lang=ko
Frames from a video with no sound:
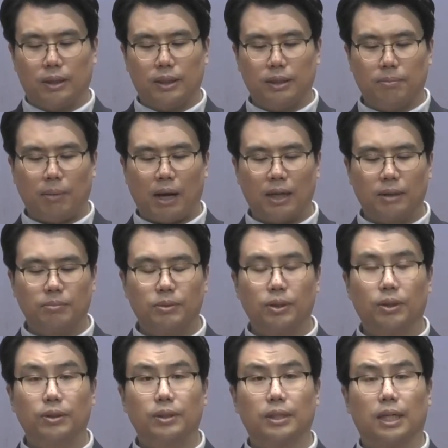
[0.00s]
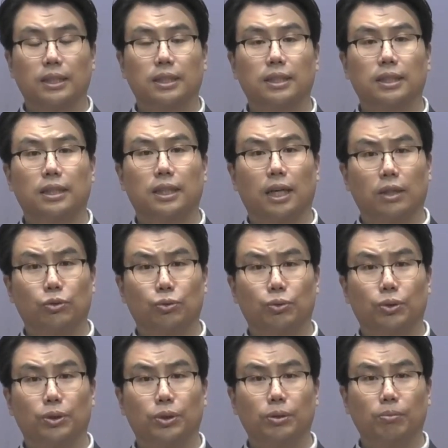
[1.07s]
그는 방금 전 자신이
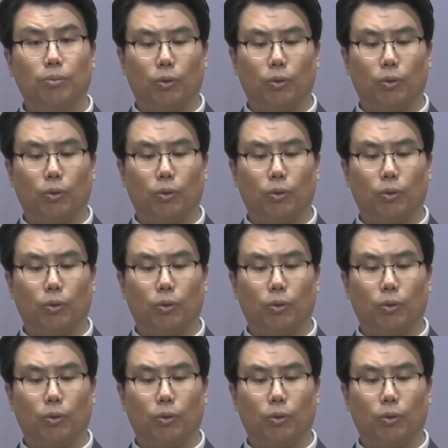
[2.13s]
예수를